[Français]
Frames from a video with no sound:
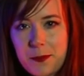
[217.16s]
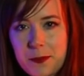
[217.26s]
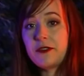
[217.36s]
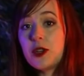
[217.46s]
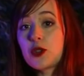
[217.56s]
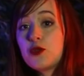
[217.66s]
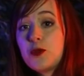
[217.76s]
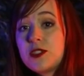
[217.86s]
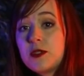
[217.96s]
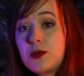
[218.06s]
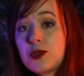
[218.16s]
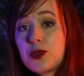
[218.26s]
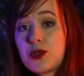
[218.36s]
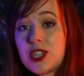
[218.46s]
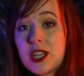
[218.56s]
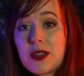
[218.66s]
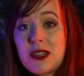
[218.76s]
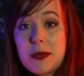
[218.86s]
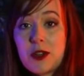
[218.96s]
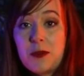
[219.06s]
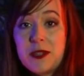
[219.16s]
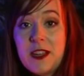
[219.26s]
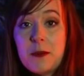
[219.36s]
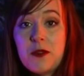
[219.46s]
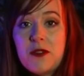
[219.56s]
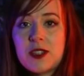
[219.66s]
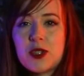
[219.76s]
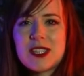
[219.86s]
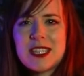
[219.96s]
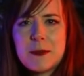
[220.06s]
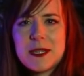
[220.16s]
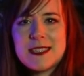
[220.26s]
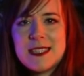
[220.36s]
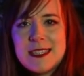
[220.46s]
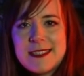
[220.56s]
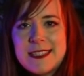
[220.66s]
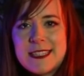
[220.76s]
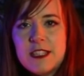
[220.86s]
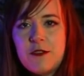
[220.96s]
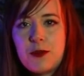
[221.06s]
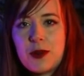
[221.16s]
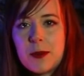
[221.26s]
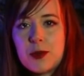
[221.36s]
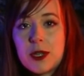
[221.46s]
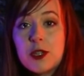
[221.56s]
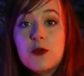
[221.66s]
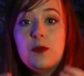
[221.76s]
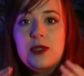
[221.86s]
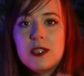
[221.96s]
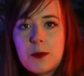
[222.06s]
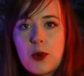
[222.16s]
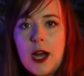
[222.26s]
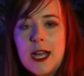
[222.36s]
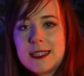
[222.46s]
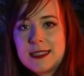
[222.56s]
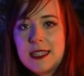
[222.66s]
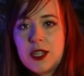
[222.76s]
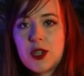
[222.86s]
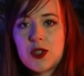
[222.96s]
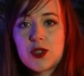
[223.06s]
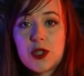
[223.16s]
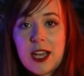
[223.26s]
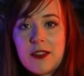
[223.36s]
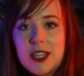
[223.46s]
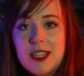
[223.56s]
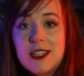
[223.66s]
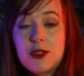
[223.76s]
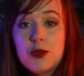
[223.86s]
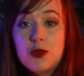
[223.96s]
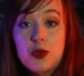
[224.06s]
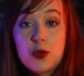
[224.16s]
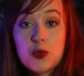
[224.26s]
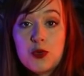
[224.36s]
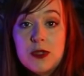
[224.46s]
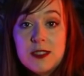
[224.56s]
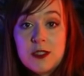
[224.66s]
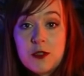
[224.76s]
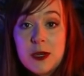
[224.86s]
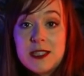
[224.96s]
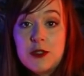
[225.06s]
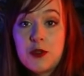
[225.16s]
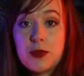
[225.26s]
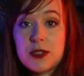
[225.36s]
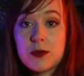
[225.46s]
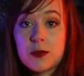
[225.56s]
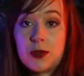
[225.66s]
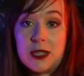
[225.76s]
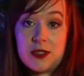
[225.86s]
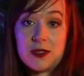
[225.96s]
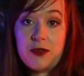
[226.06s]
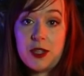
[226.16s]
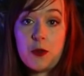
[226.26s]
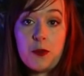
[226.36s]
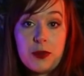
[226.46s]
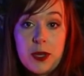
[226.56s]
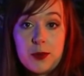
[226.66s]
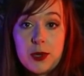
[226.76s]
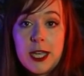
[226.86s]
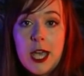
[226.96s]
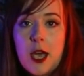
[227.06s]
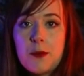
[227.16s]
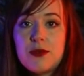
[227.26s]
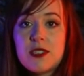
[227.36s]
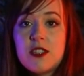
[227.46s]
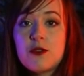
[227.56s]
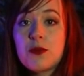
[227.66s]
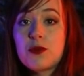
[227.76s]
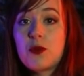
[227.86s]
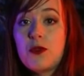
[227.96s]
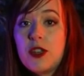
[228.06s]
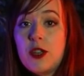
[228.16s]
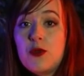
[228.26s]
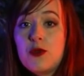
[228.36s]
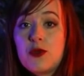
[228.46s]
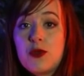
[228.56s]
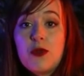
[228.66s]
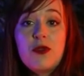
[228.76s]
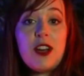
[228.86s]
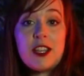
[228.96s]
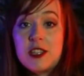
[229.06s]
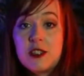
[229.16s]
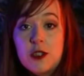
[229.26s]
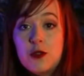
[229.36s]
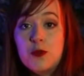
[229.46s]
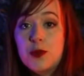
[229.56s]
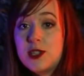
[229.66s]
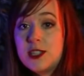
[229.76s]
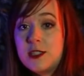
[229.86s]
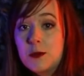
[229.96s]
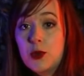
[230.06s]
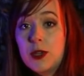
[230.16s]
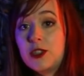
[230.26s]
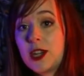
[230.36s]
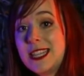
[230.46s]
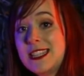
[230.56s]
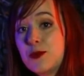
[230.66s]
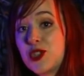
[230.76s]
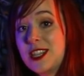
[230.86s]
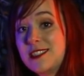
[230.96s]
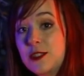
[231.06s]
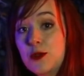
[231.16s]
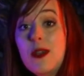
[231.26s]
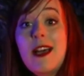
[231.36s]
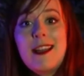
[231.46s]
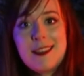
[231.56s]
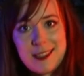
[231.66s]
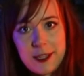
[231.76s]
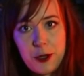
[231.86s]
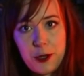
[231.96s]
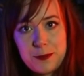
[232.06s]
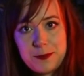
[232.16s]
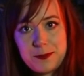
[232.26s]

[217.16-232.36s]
En effet, leur toute petite bouche suggère que les macropina peuvent être très précis et sélectifs pour capturer de petites proies. C'est d'ailleurs ce qu'a révélé l'étude du contenu des estomacs des deux poissons que les scientifiques ont pu capturer, puisqu'ils ont pu trouver une variété de petits animaux et d'organismes gélatineux à l'intérieur.